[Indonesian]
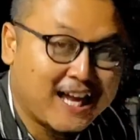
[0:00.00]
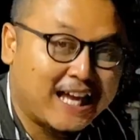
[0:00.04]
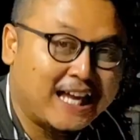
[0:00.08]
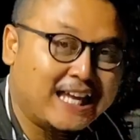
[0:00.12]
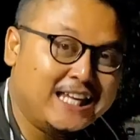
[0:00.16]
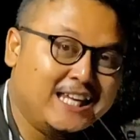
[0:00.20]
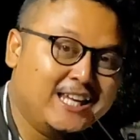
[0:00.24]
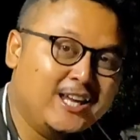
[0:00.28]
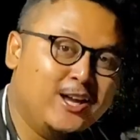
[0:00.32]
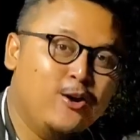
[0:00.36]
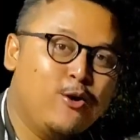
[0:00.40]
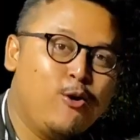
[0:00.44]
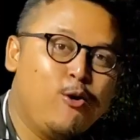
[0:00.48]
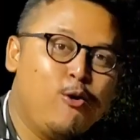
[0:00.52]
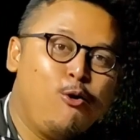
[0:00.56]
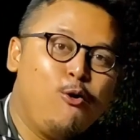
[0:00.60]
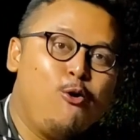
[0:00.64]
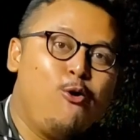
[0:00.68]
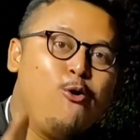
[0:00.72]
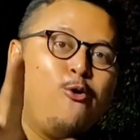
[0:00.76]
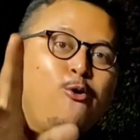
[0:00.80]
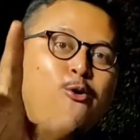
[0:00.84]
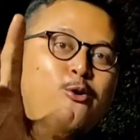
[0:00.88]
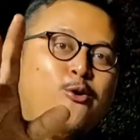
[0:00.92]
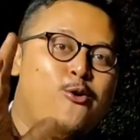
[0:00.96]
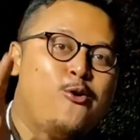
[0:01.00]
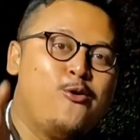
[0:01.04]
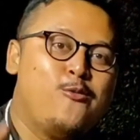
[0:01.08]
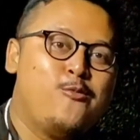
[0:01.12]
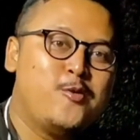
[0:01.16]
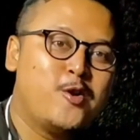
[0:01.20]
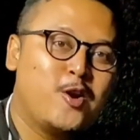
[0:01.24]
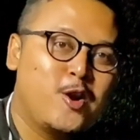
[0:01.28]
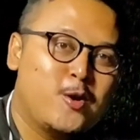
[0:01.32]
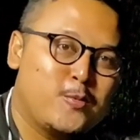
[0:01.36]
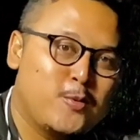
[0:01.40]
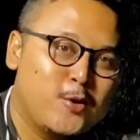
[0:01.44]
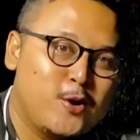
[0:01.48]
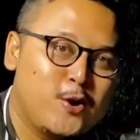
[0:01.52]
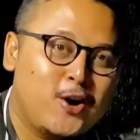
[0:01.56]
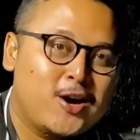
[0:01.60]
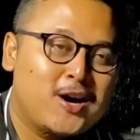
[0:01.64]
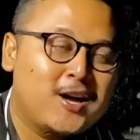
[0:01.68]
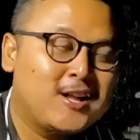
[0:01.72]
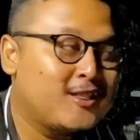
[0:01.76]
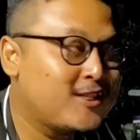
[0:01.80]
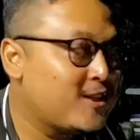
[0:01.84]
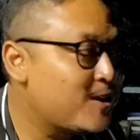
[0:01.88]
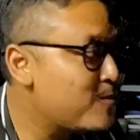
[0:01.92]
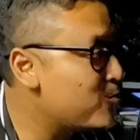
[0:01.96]
Yuhuhu, bolo-bolo
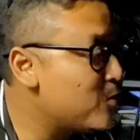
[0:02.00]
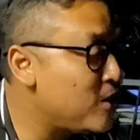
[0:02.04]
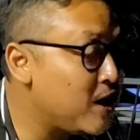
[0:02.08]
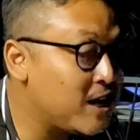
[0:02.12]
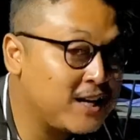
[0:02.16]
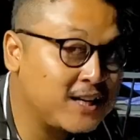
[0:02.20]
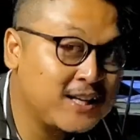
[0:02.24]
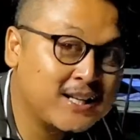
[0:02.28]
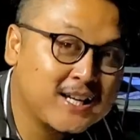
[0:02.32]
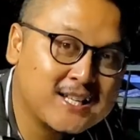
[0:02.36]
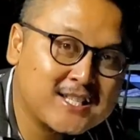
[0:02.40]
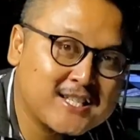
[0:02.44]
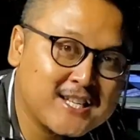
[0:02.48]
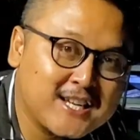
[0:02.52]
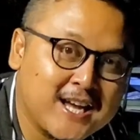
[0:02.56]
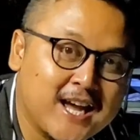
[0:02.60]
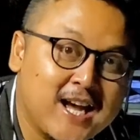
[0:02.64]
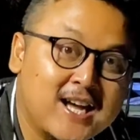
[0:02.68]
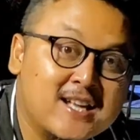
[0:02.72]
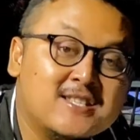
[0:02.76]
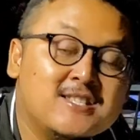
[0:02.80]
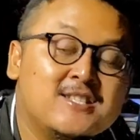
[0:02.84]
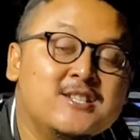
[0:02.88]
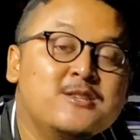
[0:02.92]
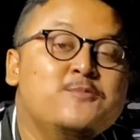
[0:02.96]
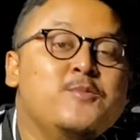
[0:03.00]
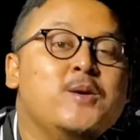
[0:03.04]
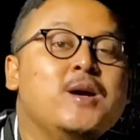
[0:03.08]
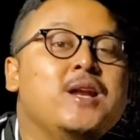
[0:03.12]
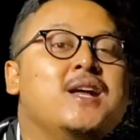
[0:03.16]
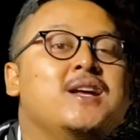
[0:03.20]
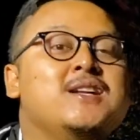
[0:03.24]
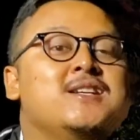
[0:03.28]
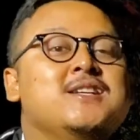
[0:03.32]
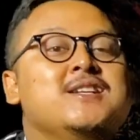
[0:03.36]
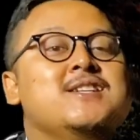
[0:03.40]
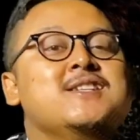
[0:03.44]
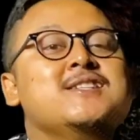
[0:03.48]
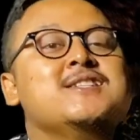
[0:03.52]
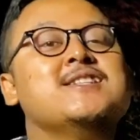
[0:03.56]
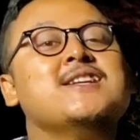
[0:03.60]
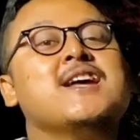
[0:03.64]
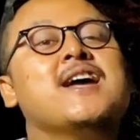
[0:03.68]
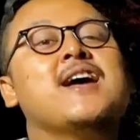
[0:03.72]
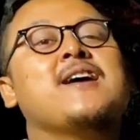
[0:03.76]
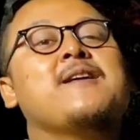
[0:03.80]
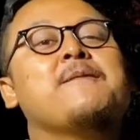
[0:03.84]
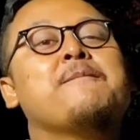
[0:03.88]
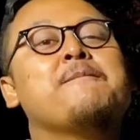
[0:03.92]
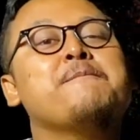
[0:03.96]
ketemu lagi dengan saya Aji Bella di
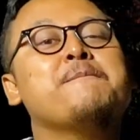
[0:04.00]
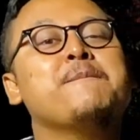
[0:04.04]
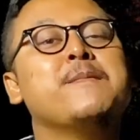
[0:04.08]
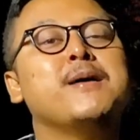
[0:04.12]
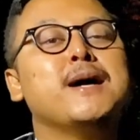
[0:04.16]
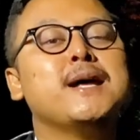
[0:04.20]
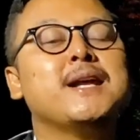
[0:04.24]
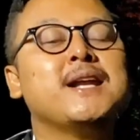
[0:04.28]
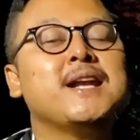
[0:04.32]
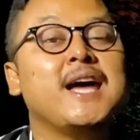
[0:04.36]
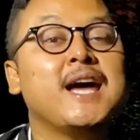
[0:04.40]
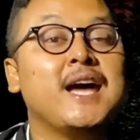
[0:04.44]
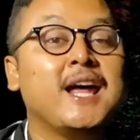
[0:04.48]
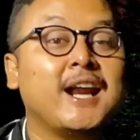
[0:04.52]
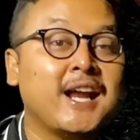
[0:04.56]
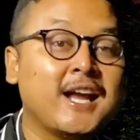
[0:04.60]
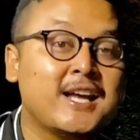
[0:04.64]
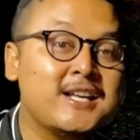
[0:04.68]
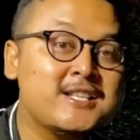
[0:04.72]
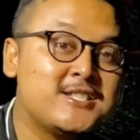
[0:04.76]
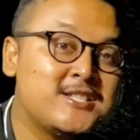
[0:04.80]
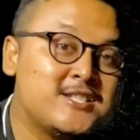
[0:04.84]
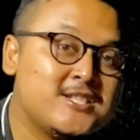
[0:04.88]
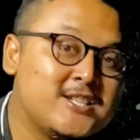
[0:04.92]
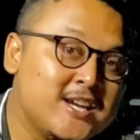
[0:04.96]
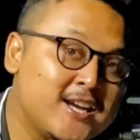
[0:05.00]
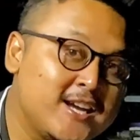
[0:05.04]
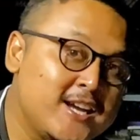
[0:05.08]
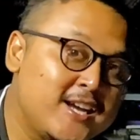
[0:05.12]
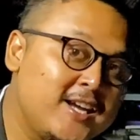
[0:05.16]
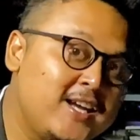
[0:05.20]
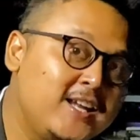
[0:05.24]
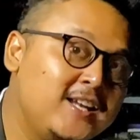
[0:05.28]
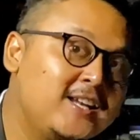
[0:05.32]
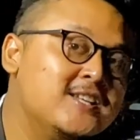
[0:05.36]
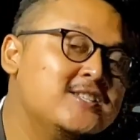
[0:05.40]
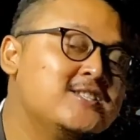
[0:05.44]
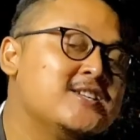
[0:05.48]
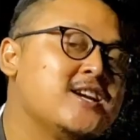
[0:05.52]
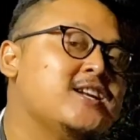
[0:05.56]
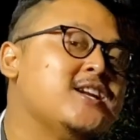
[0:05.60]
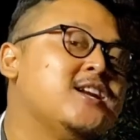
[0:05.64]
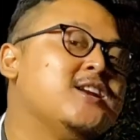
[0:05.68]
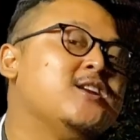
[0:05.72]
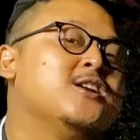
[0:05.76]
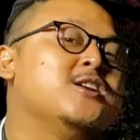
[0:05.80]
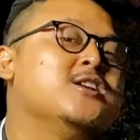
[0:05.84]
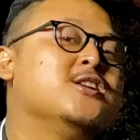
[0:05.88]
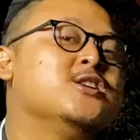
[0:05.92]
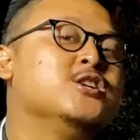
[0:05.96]
segmen RSJ di
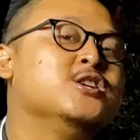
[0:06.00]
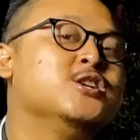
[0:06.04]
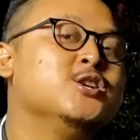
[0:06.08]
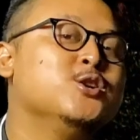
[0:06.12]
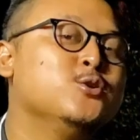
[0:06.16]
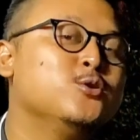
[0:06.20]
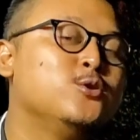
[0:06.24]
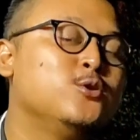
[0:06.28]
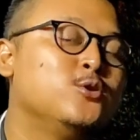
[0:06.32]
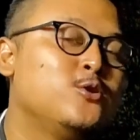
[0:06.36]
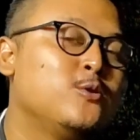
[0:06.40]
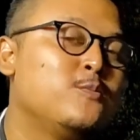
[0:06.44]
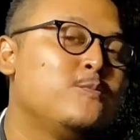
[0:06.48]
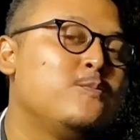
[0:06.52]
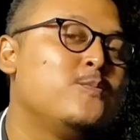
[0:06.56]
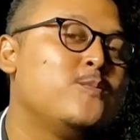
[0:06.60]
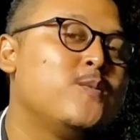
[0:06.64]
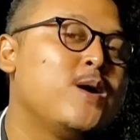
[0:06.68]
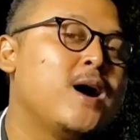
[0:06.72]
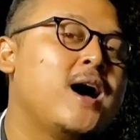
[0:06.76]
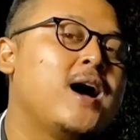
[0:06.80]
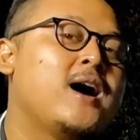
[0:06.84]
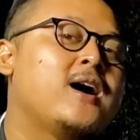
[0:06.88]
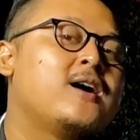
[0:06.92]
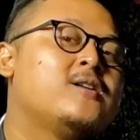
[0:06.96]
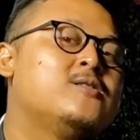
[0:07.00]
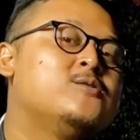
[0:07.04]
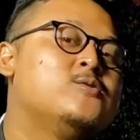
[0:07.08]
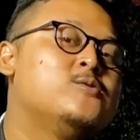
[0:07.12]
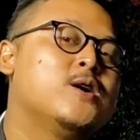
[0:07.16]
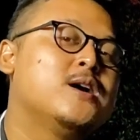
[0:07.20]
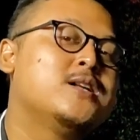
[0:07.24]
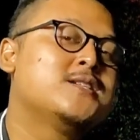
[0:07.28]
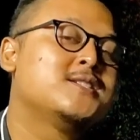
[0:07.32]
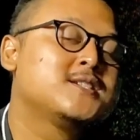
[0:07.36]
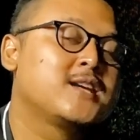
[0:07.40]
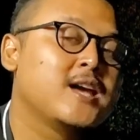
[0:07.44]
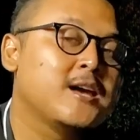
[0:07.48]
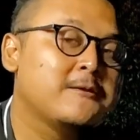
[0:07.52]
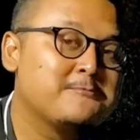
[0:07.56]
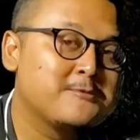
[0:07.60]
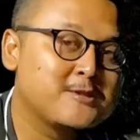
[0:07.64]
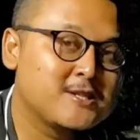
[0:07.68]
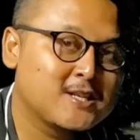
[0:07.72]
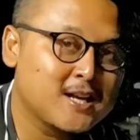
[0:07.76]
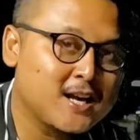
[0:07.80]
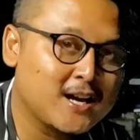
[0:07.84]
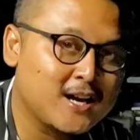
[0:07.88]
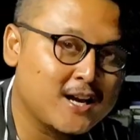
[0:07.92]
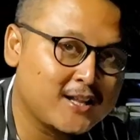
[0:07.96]
channel YouTube Aquascape
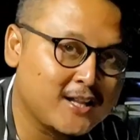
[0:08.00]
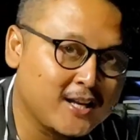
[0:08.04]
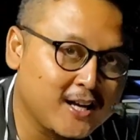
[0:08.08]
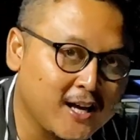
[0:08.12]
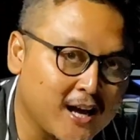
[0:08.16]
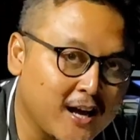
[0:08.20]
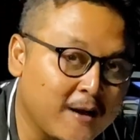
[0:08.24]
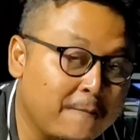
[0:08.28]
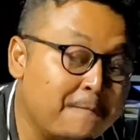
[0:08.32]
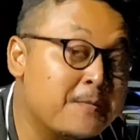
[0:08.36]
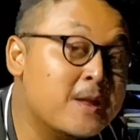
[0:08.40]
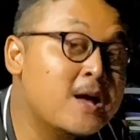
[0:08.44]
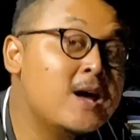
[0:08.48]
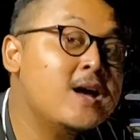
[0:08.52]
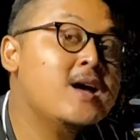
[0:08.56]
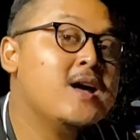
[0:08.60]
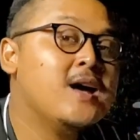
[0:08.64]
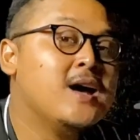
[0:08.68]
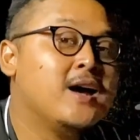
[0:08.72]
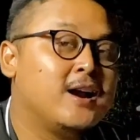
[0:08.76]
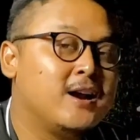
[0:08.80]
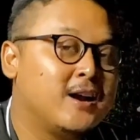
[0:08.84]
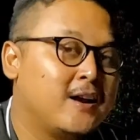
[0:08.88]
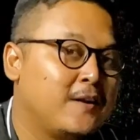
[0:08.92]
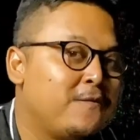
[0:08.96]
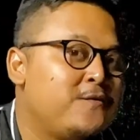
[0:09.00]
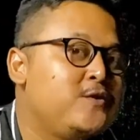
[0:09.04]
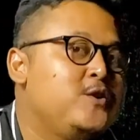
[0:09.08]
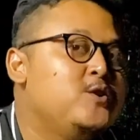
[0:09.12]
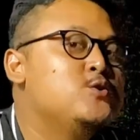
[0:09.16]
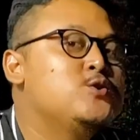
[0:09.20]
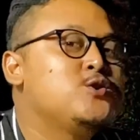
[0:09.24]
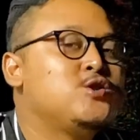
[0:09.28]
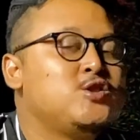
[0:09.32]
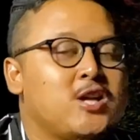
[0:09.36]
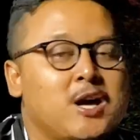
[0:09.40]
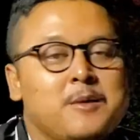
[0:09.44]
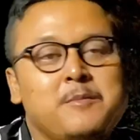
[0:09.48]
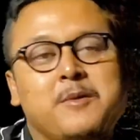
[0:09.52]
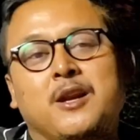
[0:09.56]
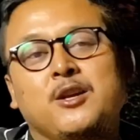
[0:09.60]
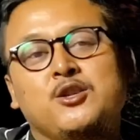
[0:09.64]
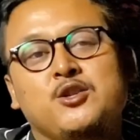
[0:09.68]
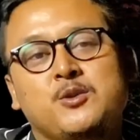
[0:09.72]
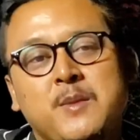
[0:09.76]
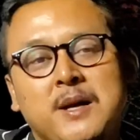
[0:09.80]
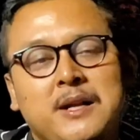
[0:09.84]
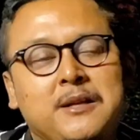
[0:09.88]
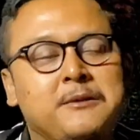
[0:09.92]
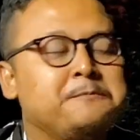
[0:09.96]
Salatiga. Review setiap hari
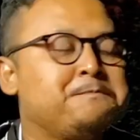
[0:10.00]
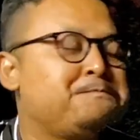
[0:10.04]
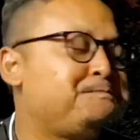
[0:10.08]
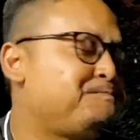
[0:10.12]
Jumat.